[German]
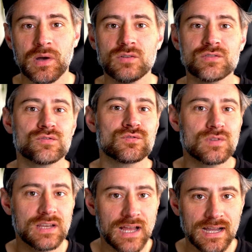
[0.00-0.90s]
baust du zu
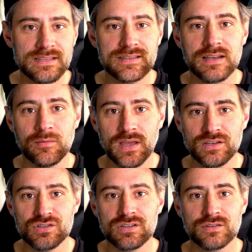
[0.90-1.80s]
den einzelnen
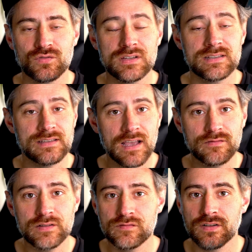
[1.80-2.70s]
Menschen natürlich sehr
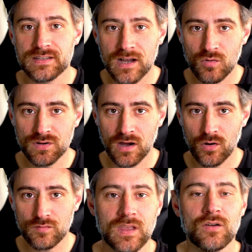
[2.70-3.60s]
viel Vertrauen
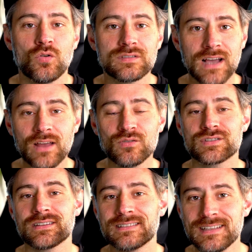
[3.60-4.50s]
auf und dadurch,
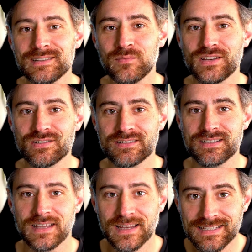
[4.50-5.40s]
dass diese Menschen
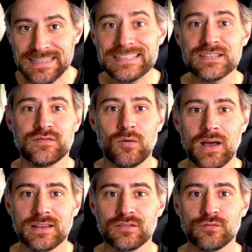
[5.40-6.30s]
sich dann an dieses
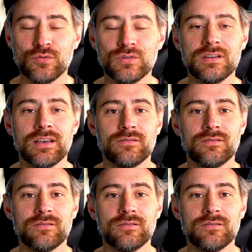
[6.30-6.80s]
Format gewöhnen,